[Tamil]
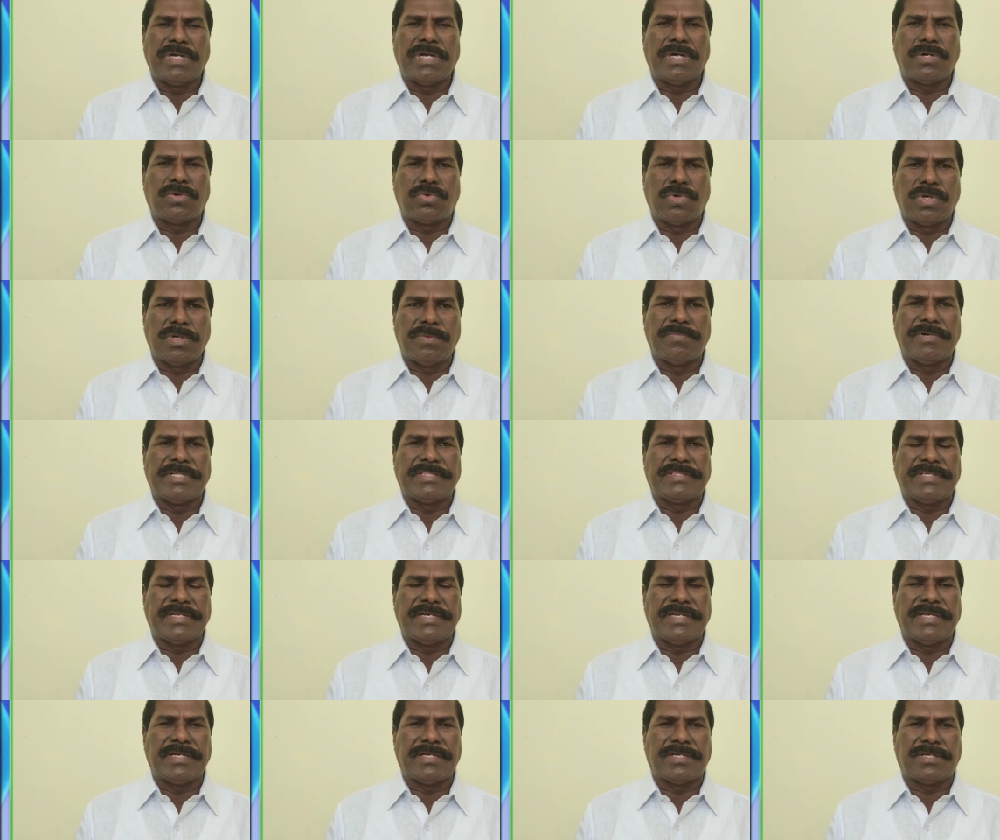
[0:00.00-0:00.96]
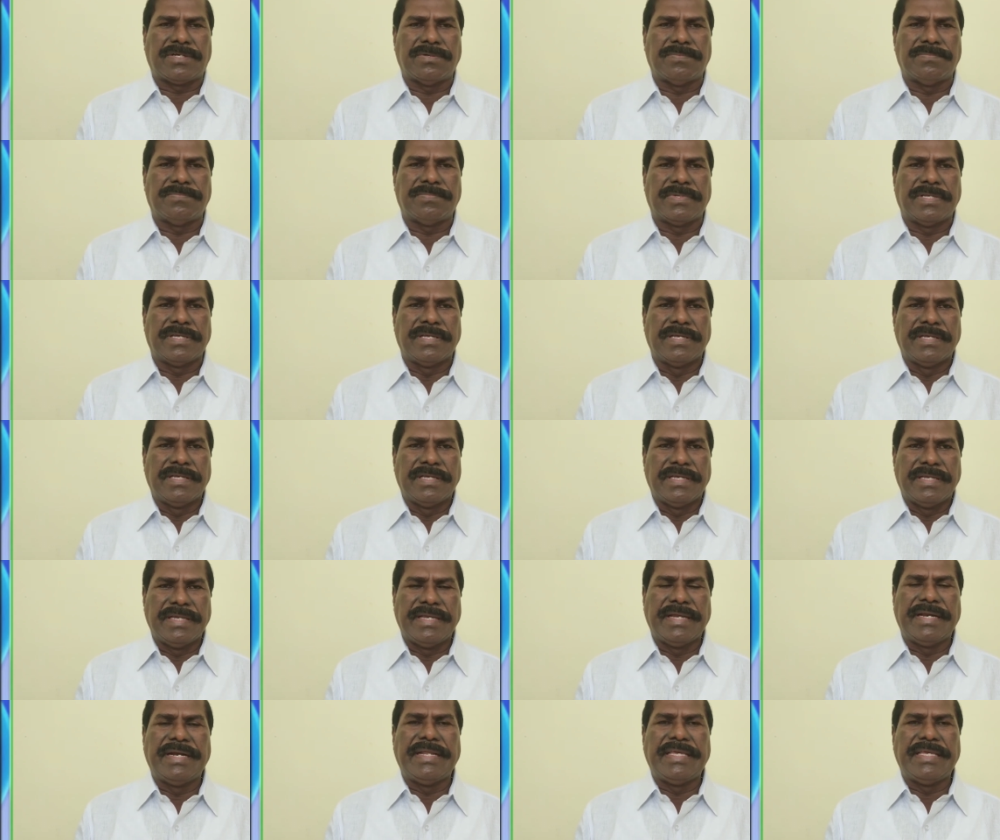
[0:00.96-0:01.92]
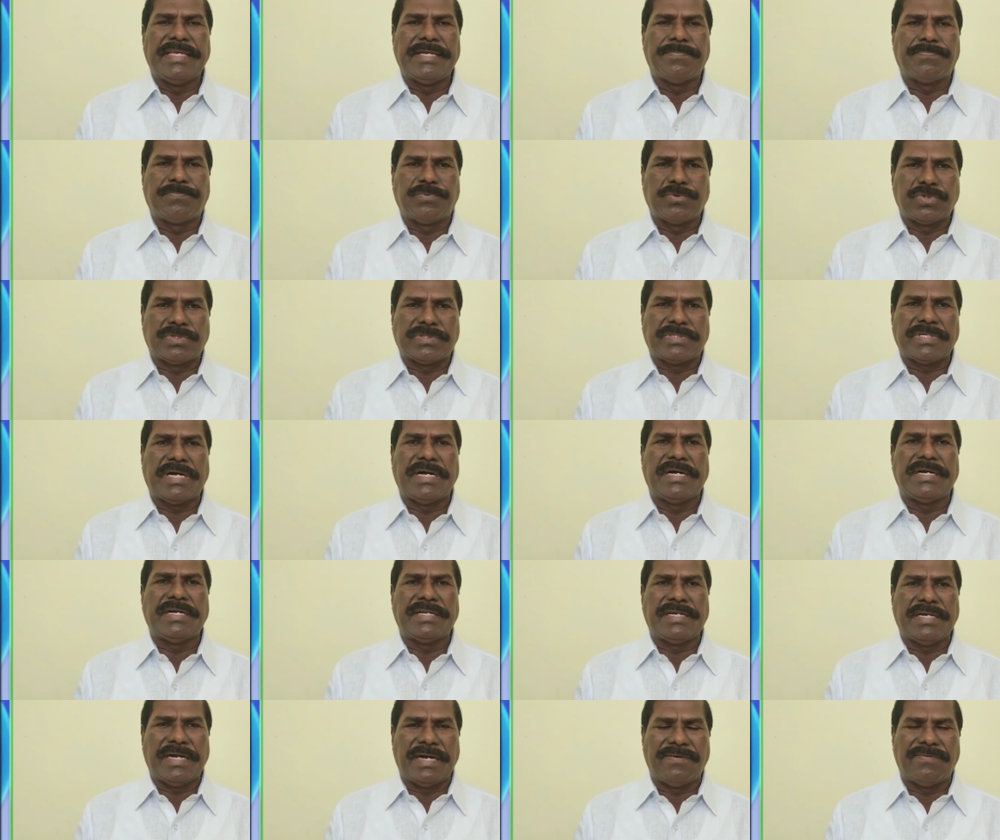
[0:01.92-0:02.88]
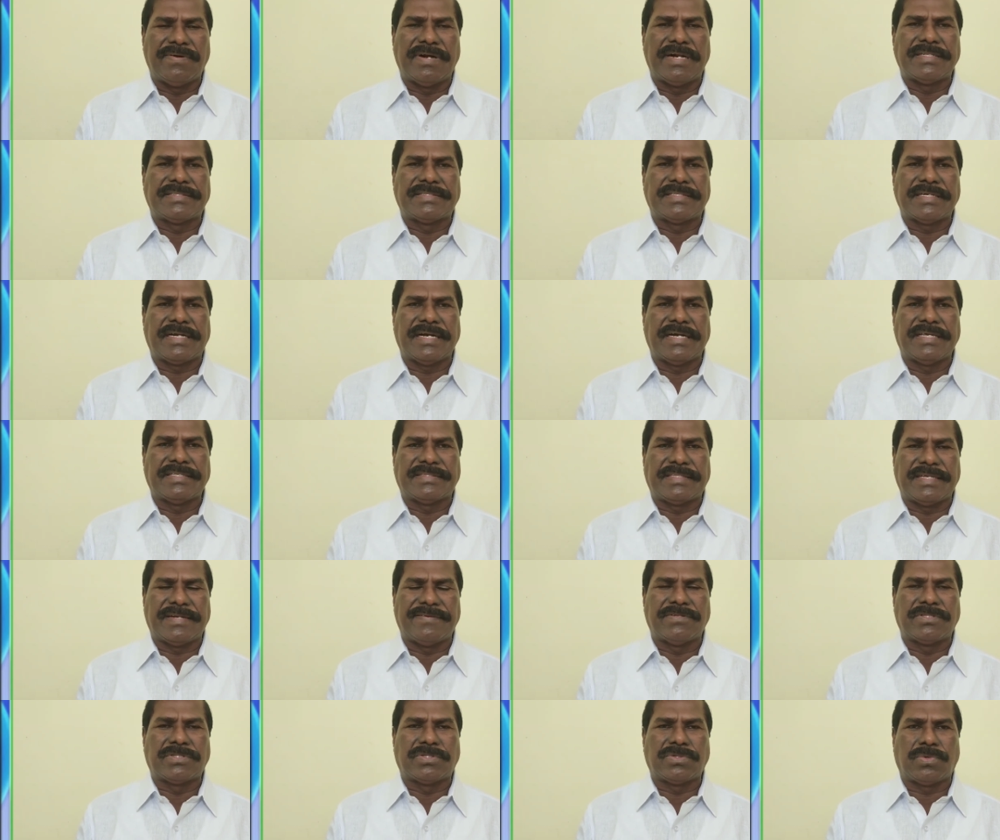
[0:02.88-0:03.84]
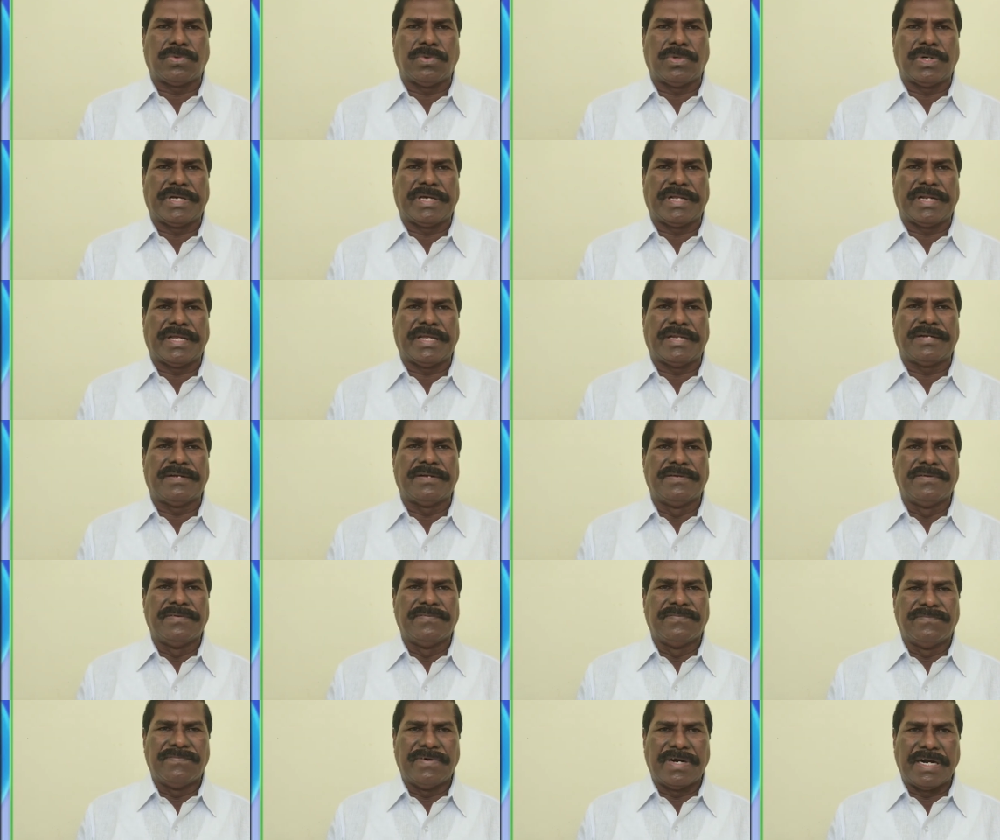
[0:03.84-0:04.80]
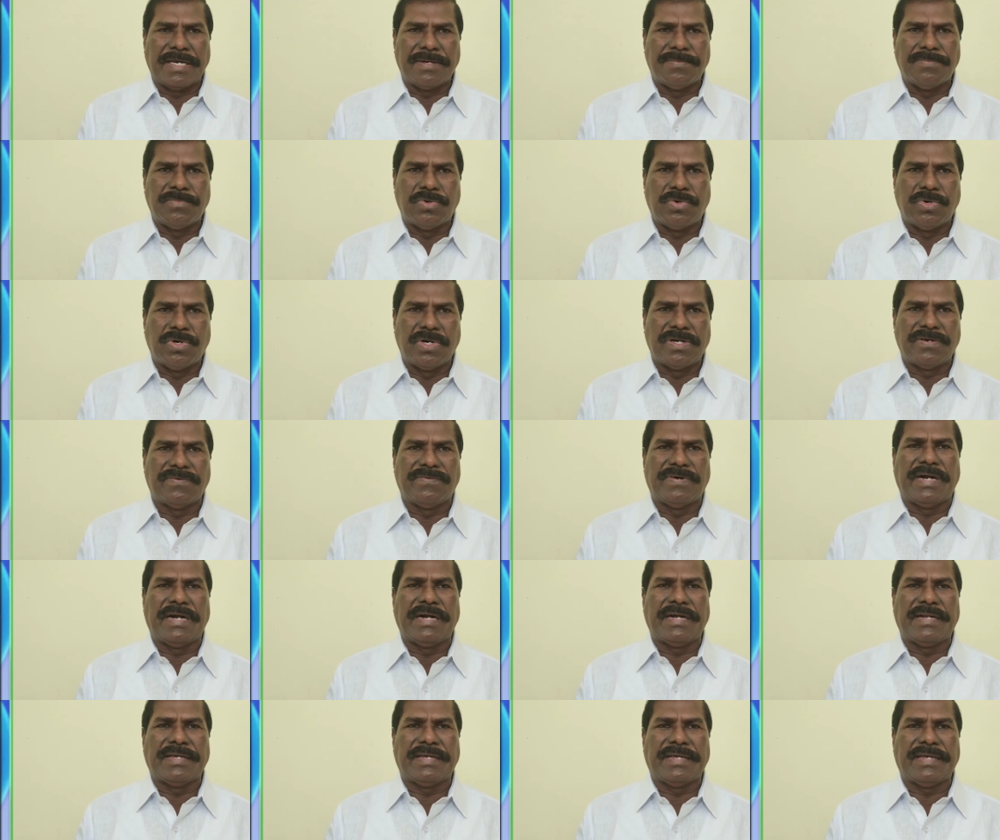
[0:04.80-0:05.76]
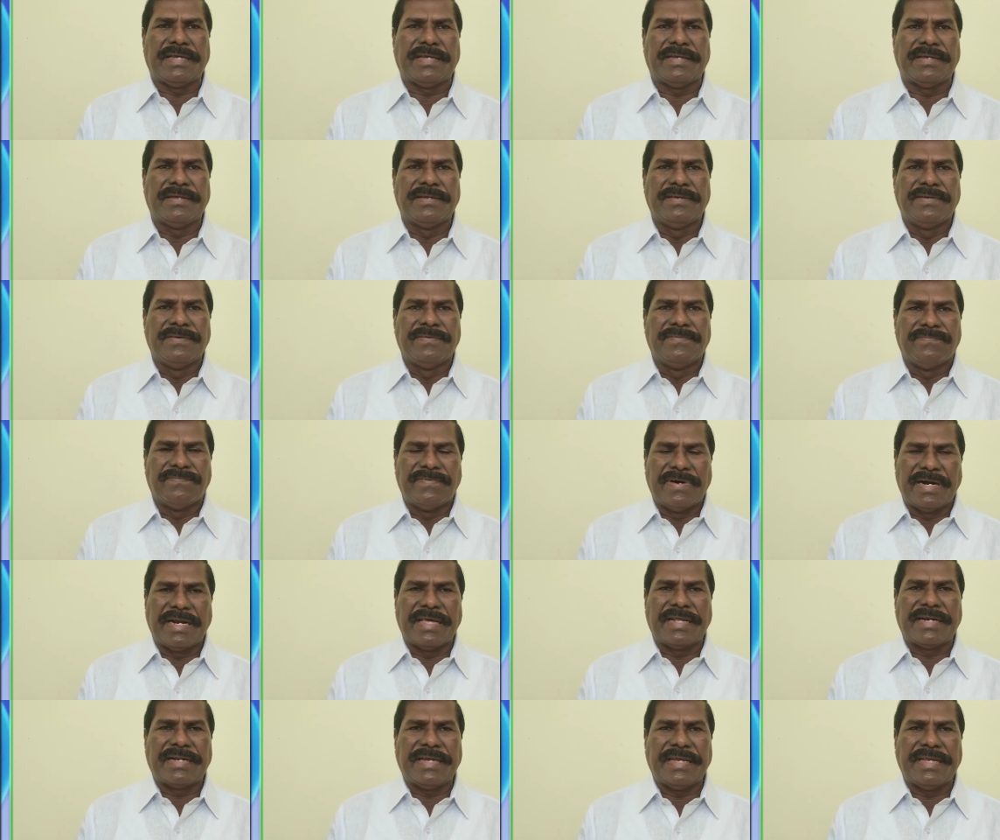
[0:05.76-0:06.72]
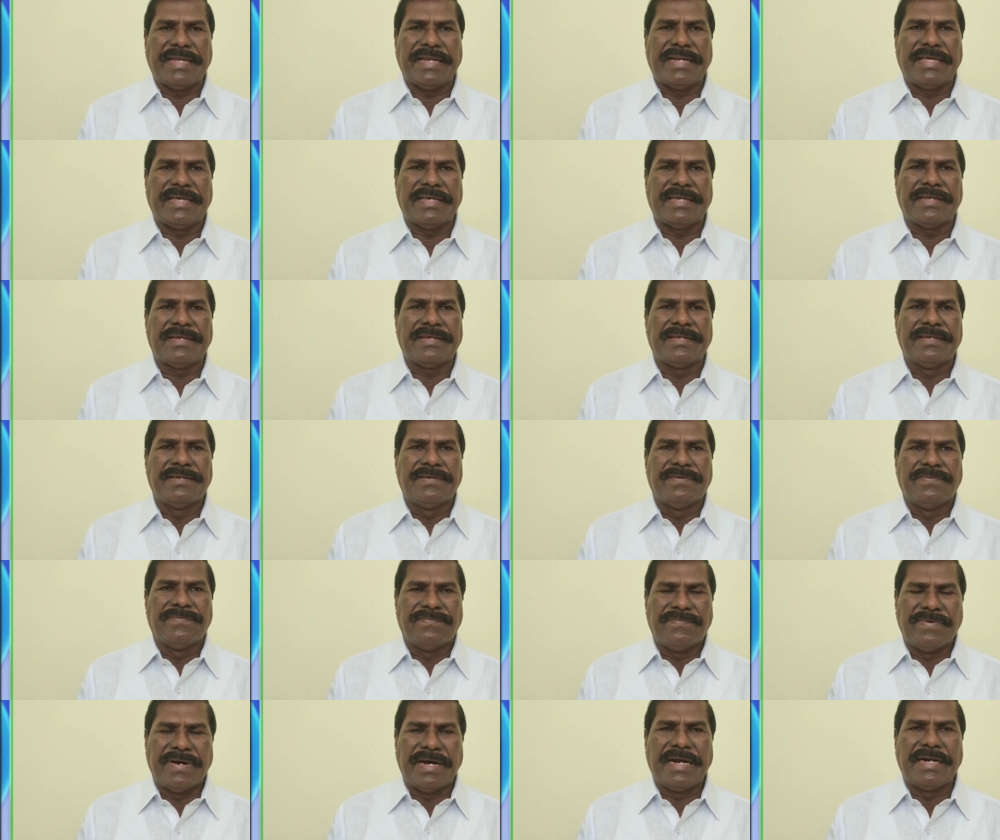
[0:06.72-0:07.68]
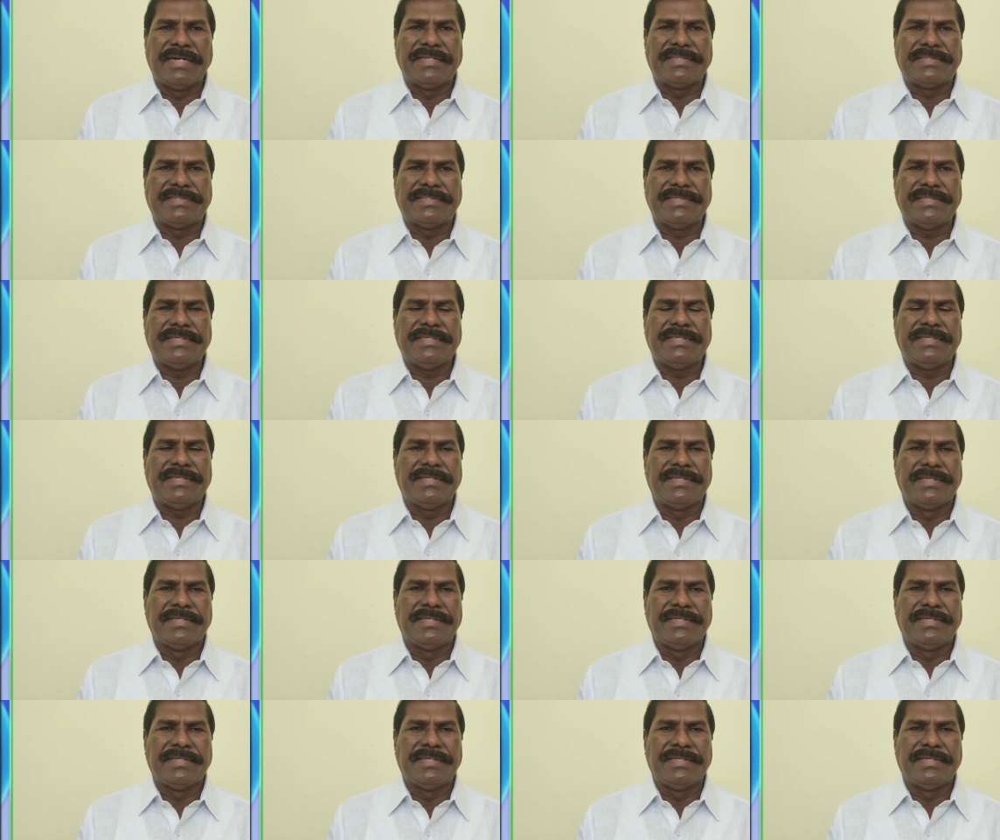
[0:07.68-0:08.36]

உங்கள் குடும்பத்தினருக்கும் இனிய புத்தாண்டு நல்வாழ்த்துக்களை தெரிவித்துக் கொள்கிறேன் வளமோடு வாழ்க வளர்க என வாழ்த்தி